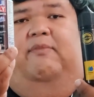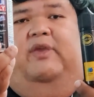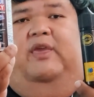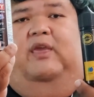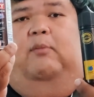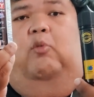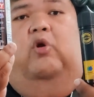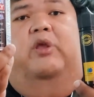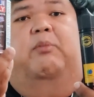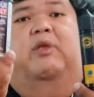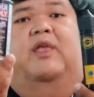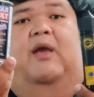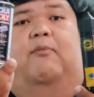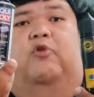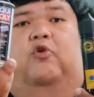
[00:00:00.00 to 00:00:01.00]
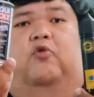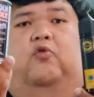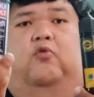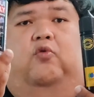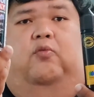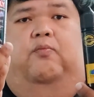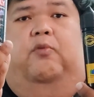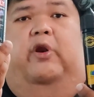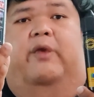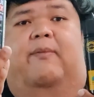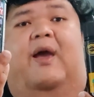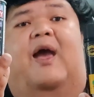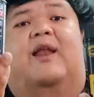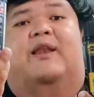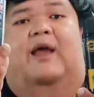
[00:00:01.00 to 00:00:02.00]
มีโมลิมินัมอยู่ปริ
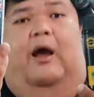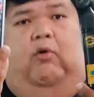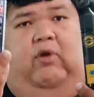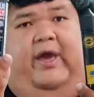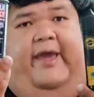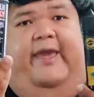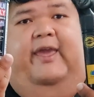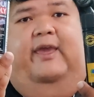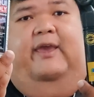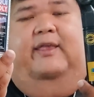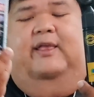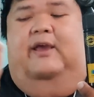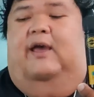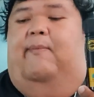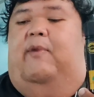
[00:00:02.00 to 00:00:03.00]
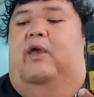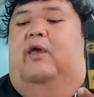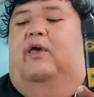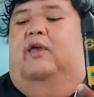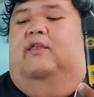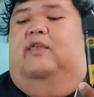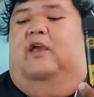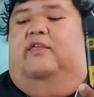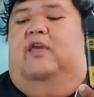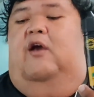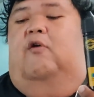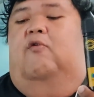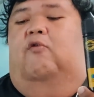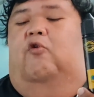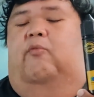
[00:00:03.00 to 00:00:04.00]
มาณเท่าไหร่นะครับแต่เจ้า
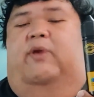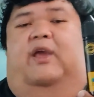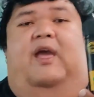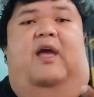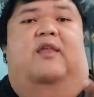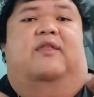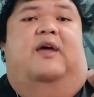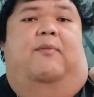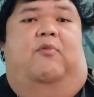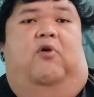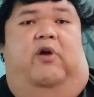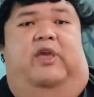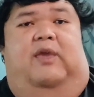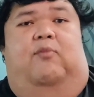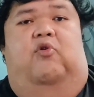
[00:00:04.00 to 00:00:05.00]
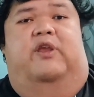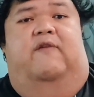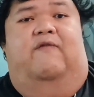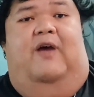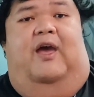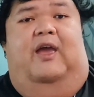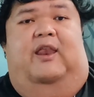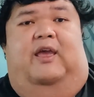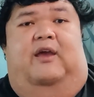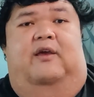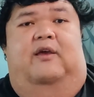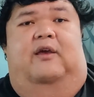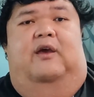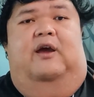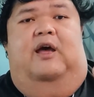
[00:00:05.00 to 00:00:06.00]
โอเมก้า300 Ebony File เนี่ย
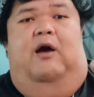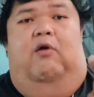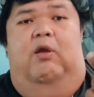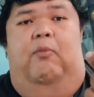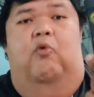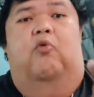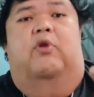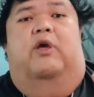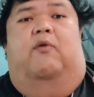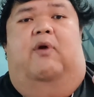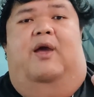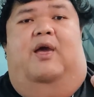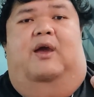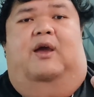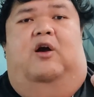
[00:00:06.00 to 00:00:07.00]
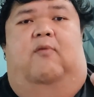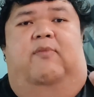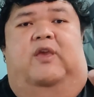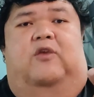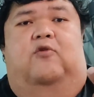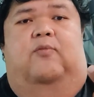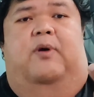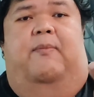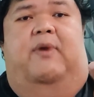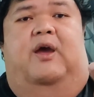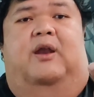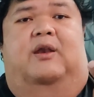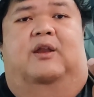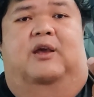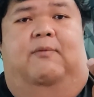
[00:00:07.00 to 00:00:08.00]
เขาระบุเลยว่าเขามีอยู่ประมาณ